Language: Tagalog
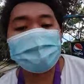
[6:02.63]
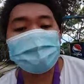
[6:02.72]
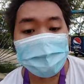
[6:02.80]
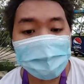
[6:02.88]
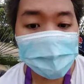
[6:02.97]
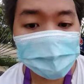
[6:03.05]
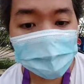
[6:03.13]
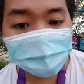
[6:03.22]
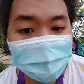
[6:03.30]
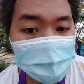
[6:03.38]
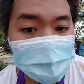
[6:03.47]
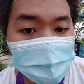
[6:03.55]
karon by the
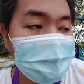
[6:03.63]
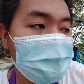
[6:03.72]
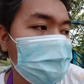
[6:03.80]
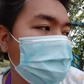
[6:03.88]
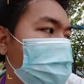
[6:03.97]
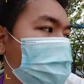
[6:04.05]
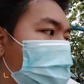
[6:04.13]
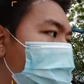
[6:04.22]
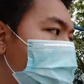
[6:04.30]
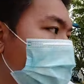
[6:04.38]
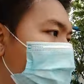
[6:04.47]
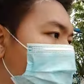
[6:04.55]
way.
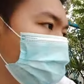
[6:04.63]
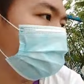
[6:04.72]
Dili